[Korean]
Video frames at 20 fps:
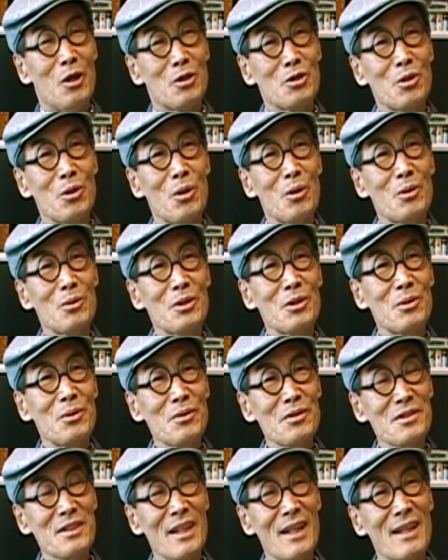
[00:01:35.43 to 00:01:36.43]
또 그리고
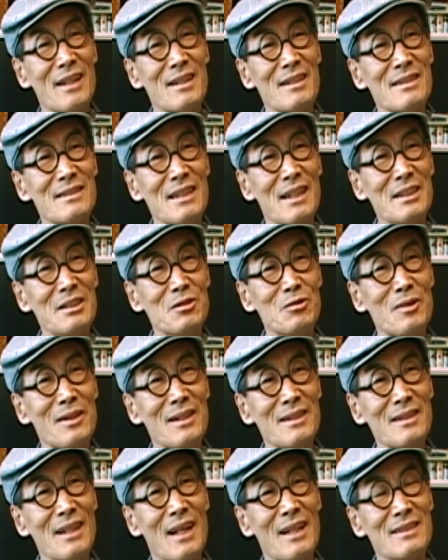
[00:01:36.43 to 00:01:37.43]

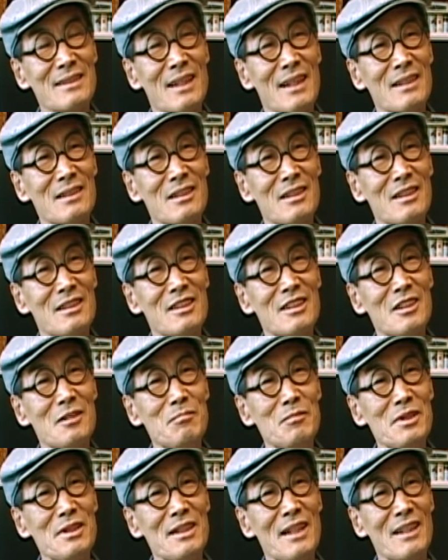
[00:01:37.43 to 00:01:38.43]
생산과 다산을
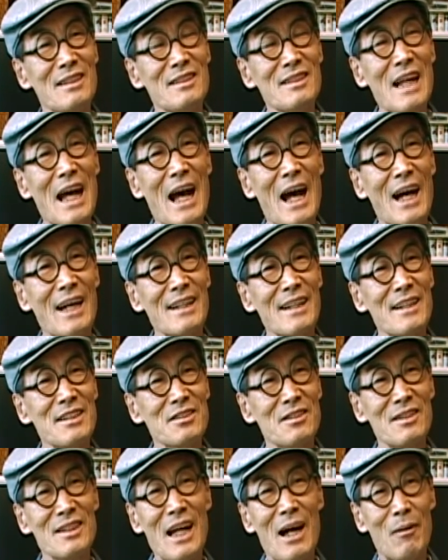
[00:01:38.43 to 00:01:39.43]
의미하는
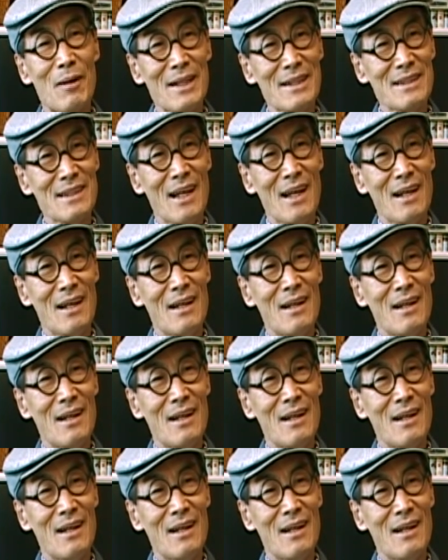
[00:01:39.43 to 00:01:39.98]
알에서 나왔다.